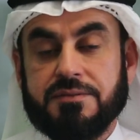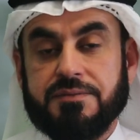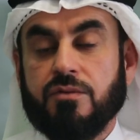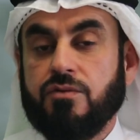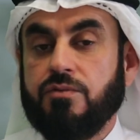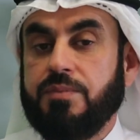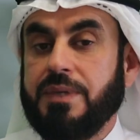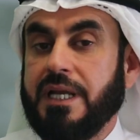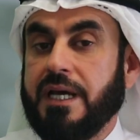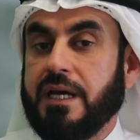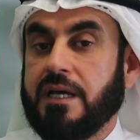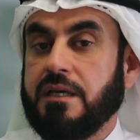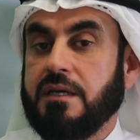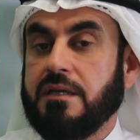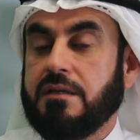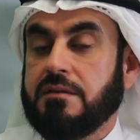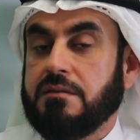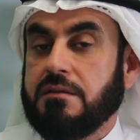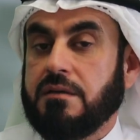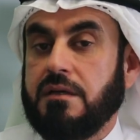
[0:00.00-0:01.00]

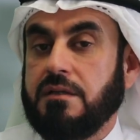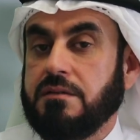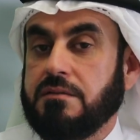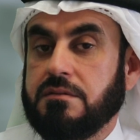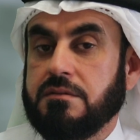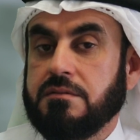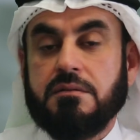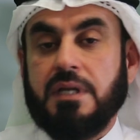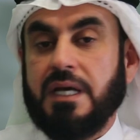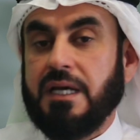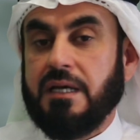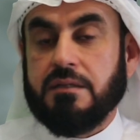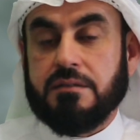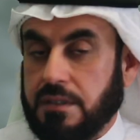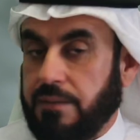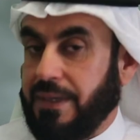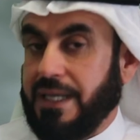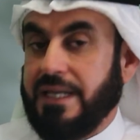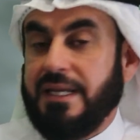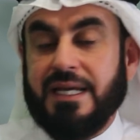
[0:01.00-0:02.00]
وبالأخير قد لا
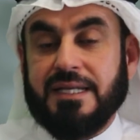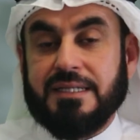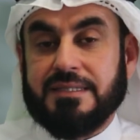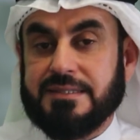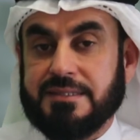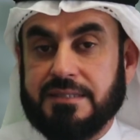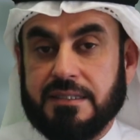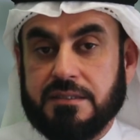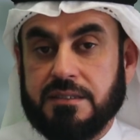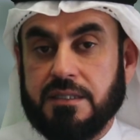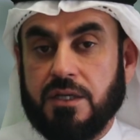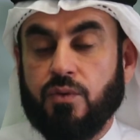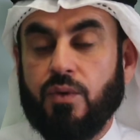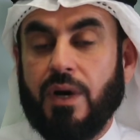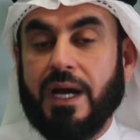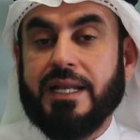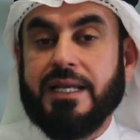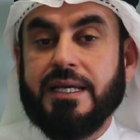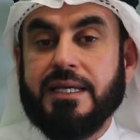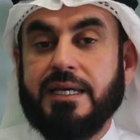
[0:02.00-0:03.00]
طبعا لا نستطيع
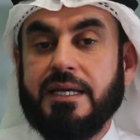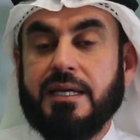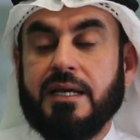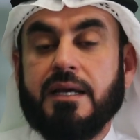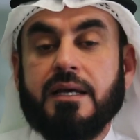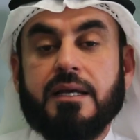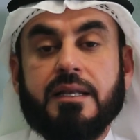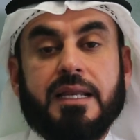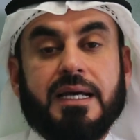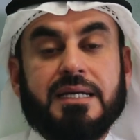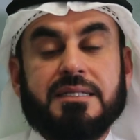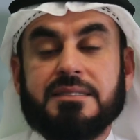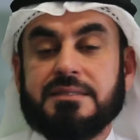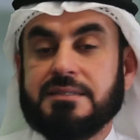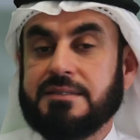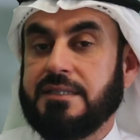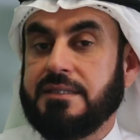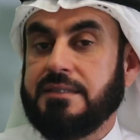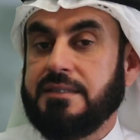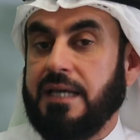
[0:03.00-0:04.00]
وعليه لا
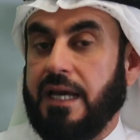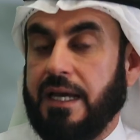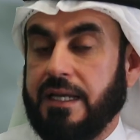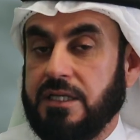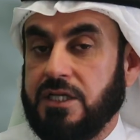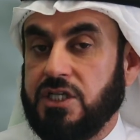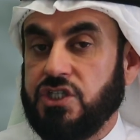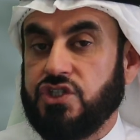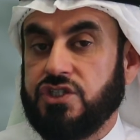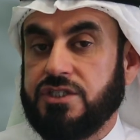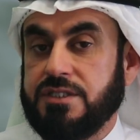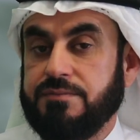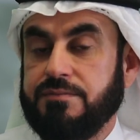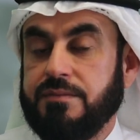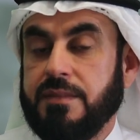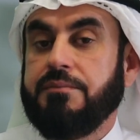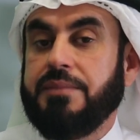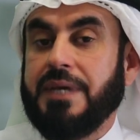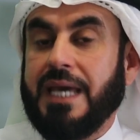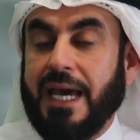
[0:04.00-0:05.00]
نستطيع أن نجزم
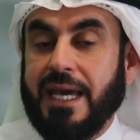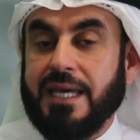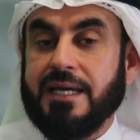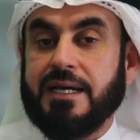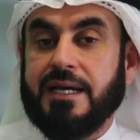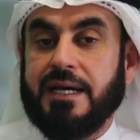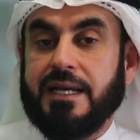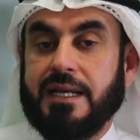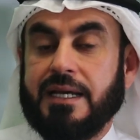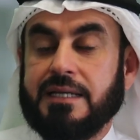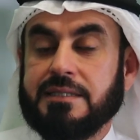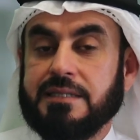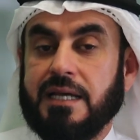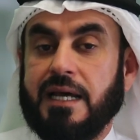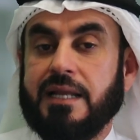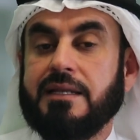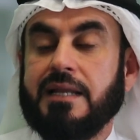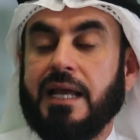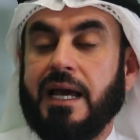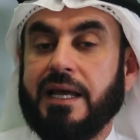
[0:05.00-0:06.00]
بأي قناة
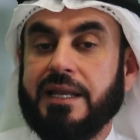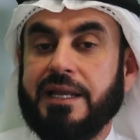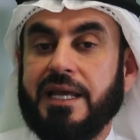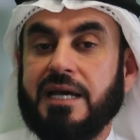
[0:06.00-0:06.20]
أنها